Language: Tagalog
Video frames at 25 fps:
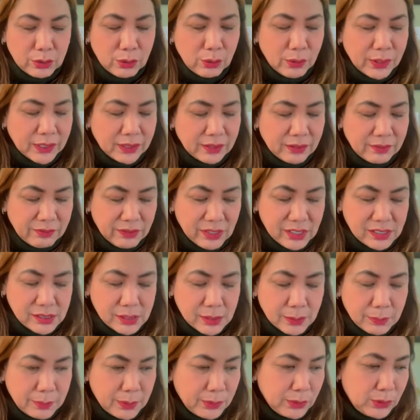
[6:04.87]
when you look at the
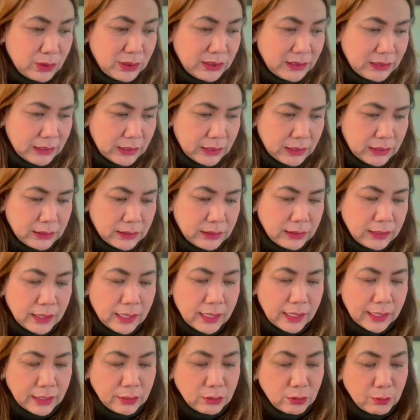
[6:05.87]
visa bulletin,
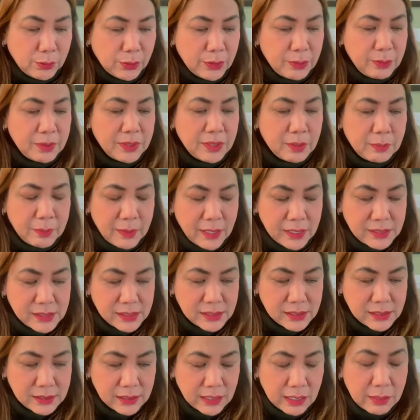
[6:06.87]
na ito po yung
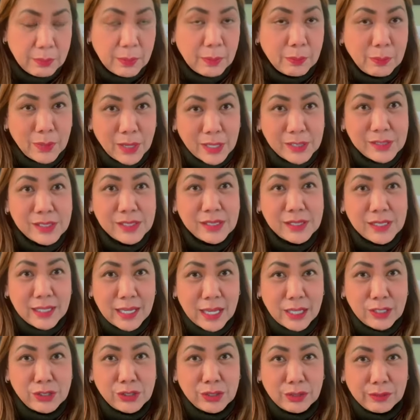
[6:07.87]
pinaprocess, ipaprocess
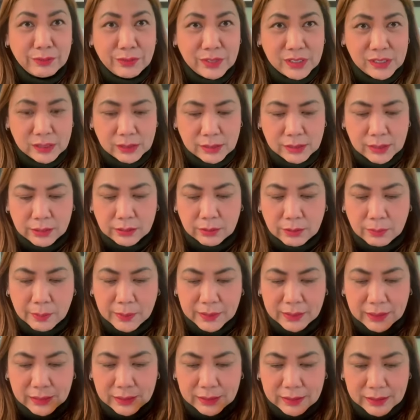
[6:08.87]
sa National Visa Center,
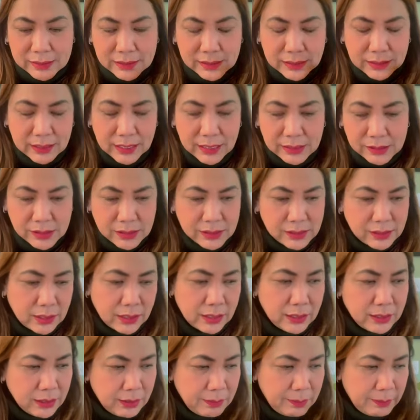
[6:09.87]
but it doesn't
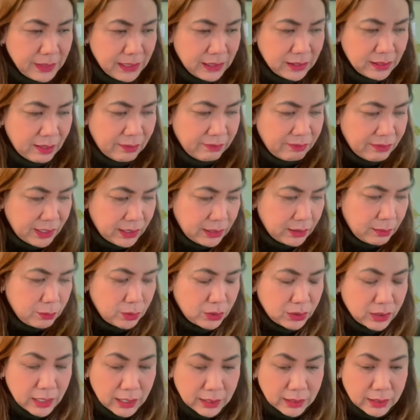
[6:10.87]
necessarily mean na
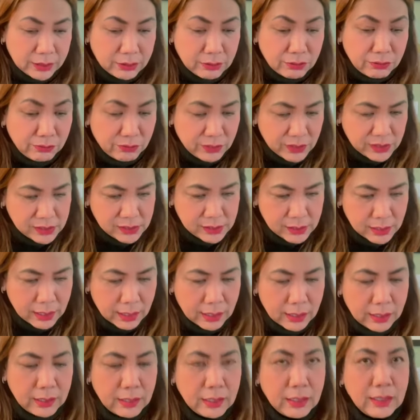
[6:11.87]
available na agad yung
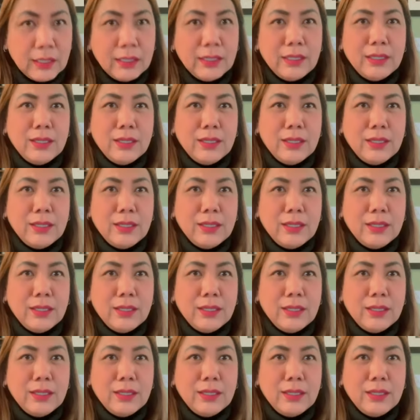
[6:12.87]
visa.